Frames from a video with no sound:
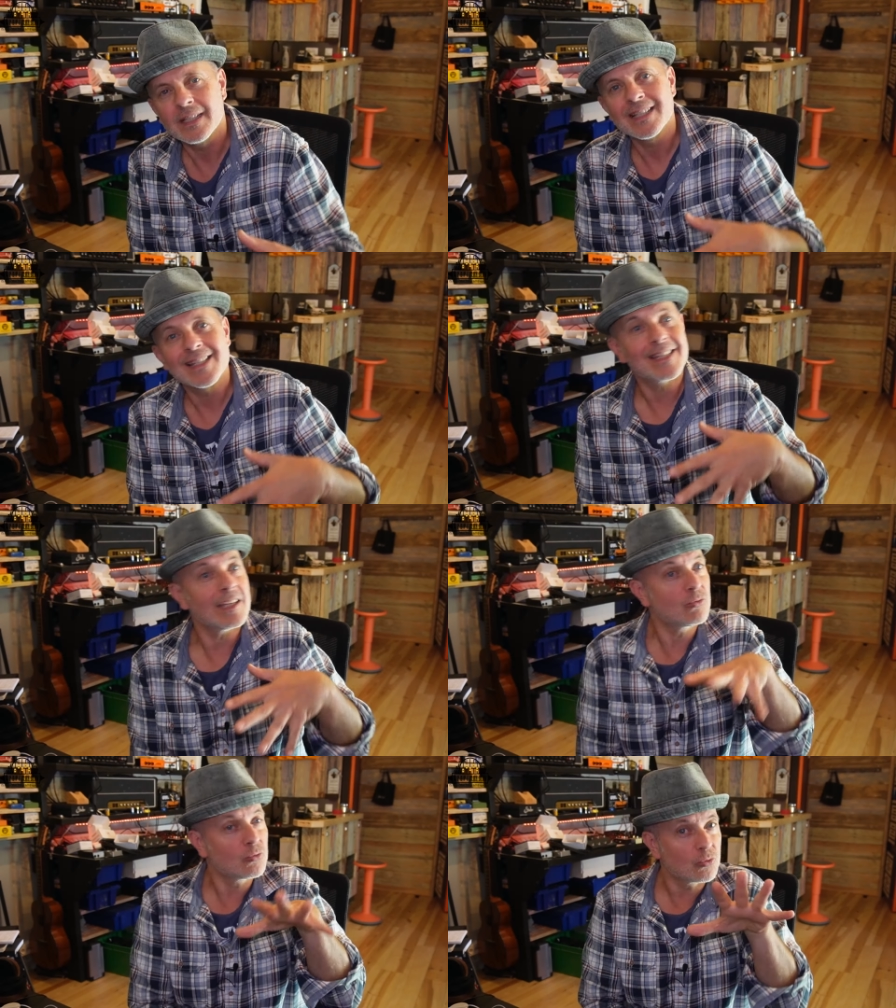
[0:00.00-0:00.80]
c'est
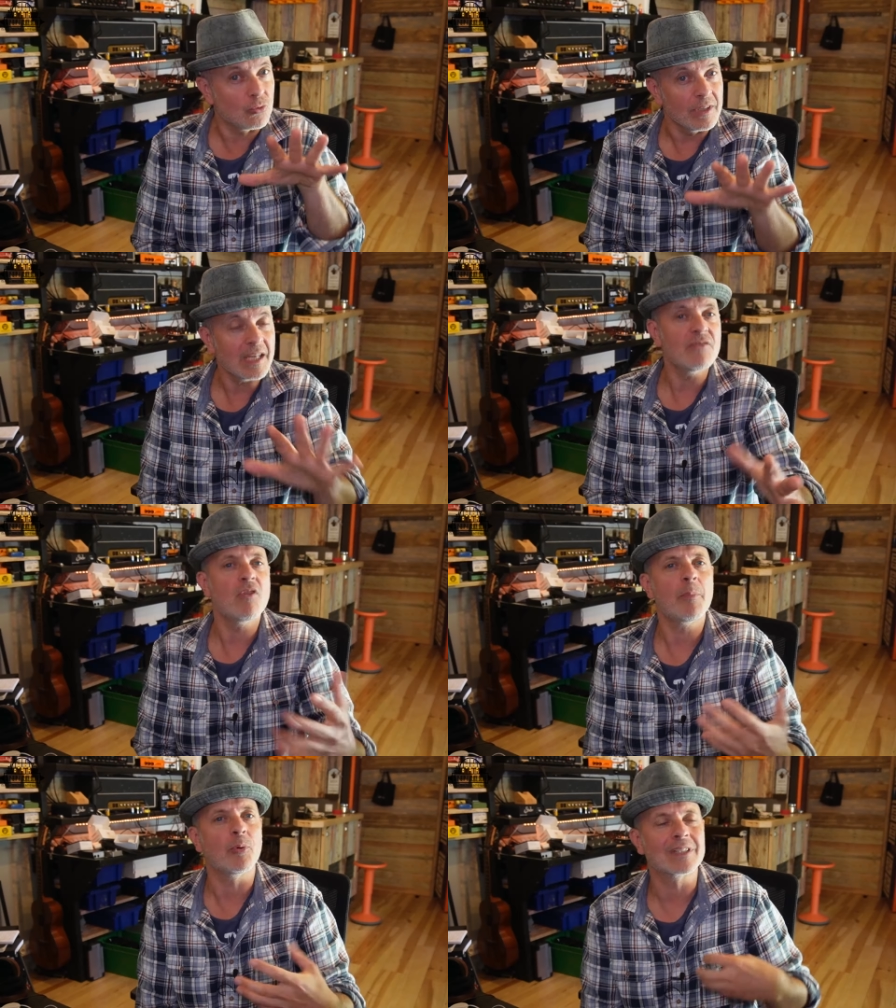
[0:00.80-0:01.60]
tuner les
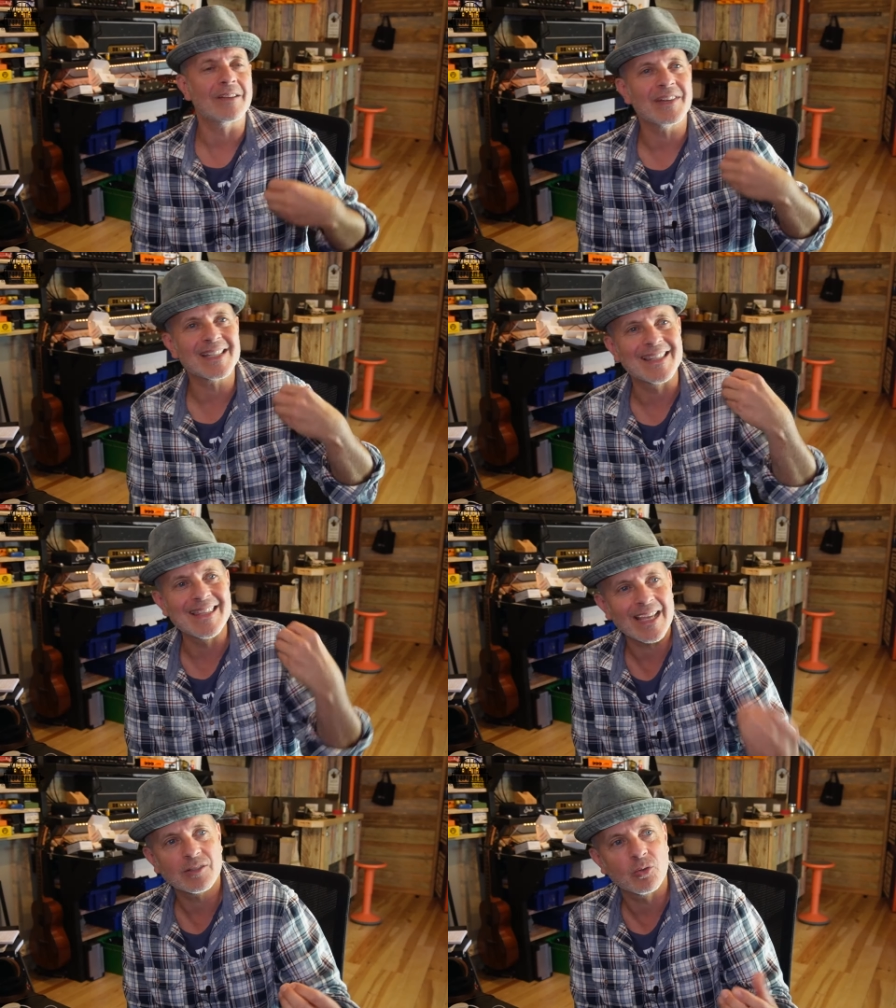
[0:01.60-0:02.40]
voix pour que ça fasse
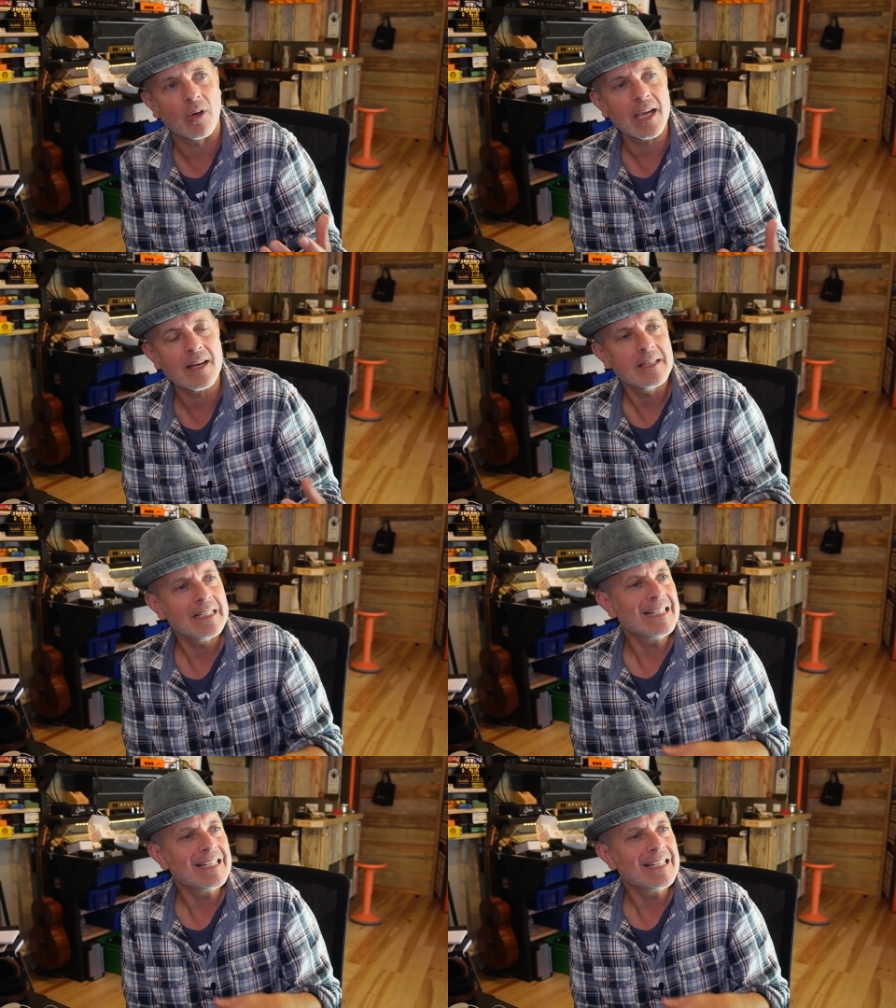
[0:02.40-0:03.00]
naturel.